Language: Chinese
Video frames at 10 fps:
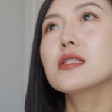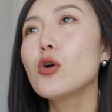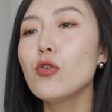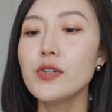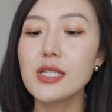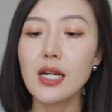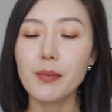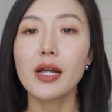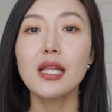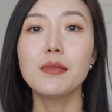一次购物分享里
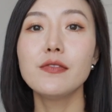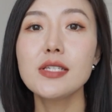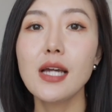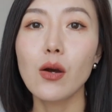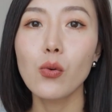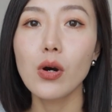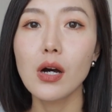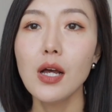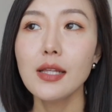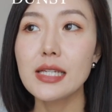边跟你们分享
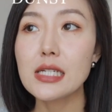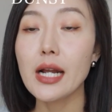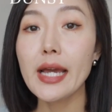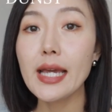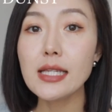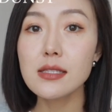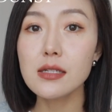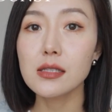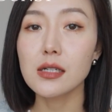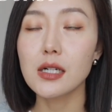过那件黑
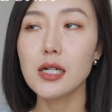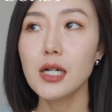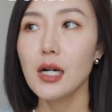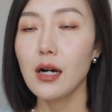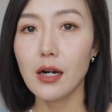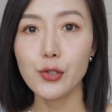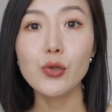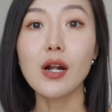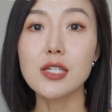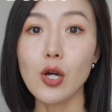色的啊有
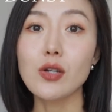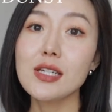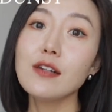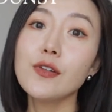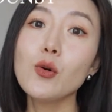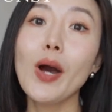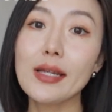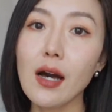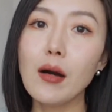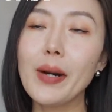点小香风
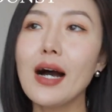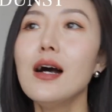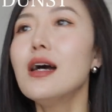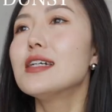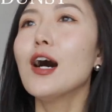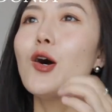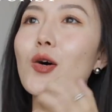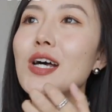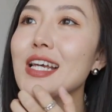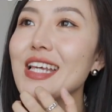外套吗？然后
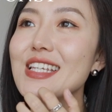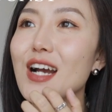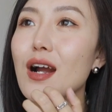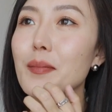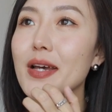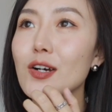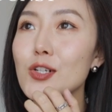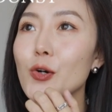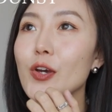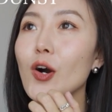那件买到
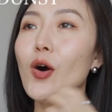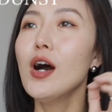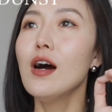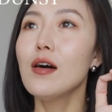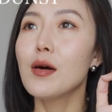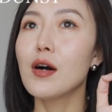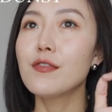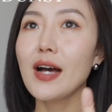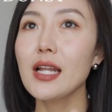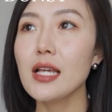手以后，呃
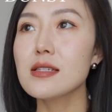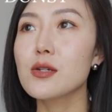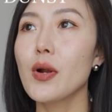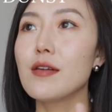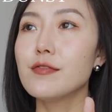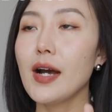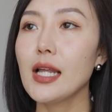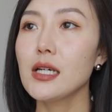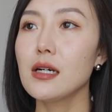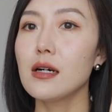发了 Instagram
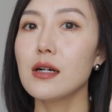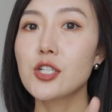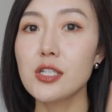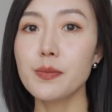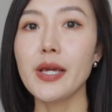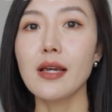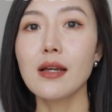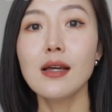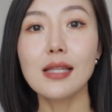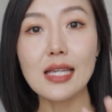发了视频，
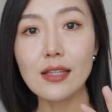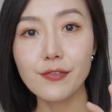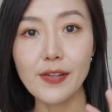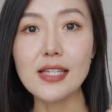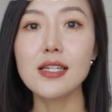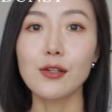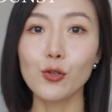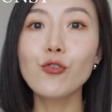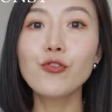大家的反响都